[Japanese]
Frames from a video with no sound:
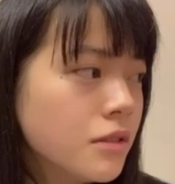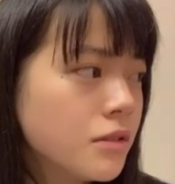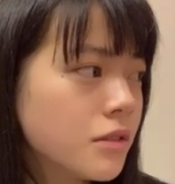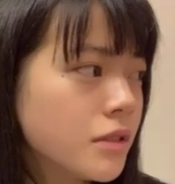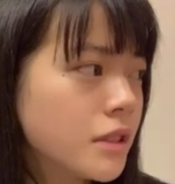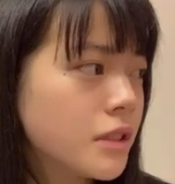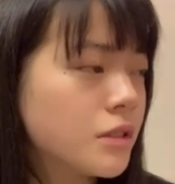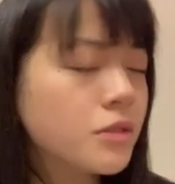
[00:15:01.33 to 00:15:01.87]
の
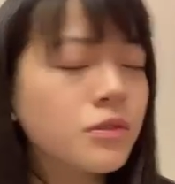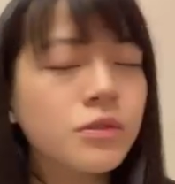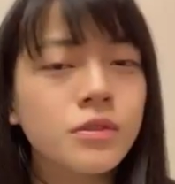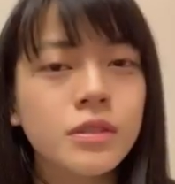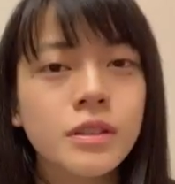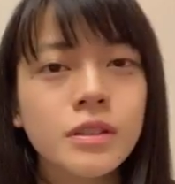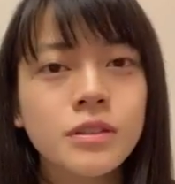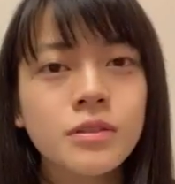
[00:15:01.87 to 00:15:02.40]
時にちょっと
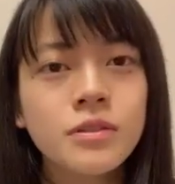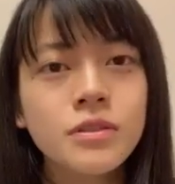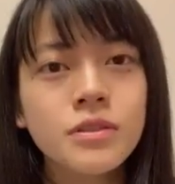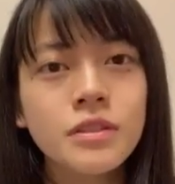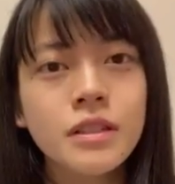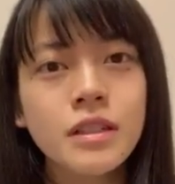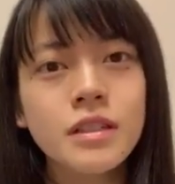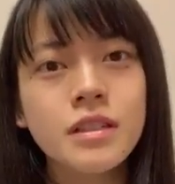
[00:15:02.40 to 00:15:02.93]
ね憂
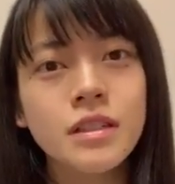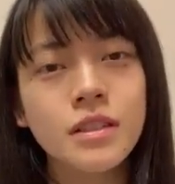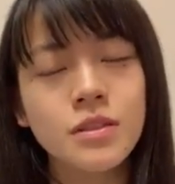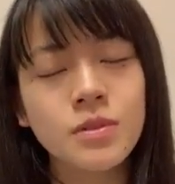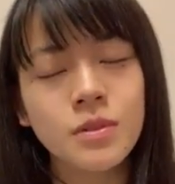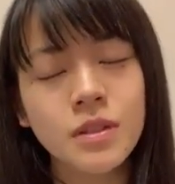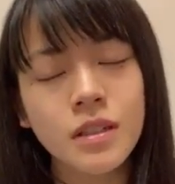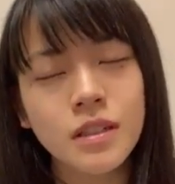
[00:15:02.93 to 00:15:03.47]
鬱になっちゃって、
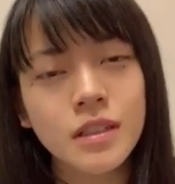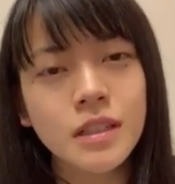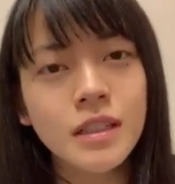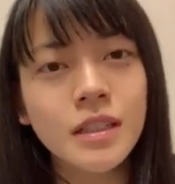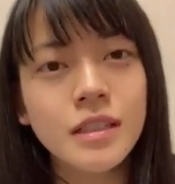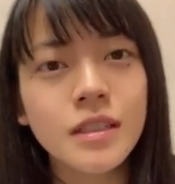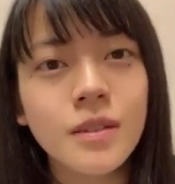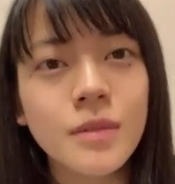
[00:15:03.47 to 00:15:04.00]
それが
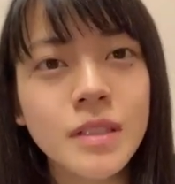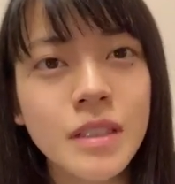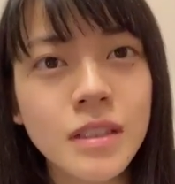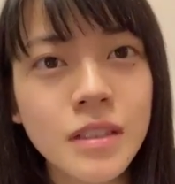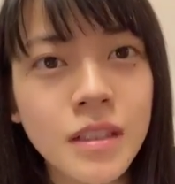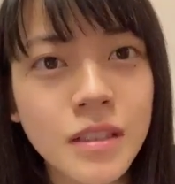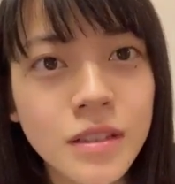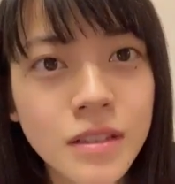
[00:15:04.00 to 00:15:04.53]
やめちゃっ
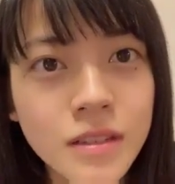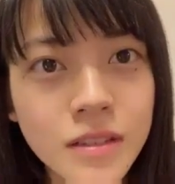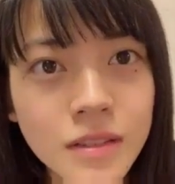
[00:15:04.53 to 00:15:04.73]
た。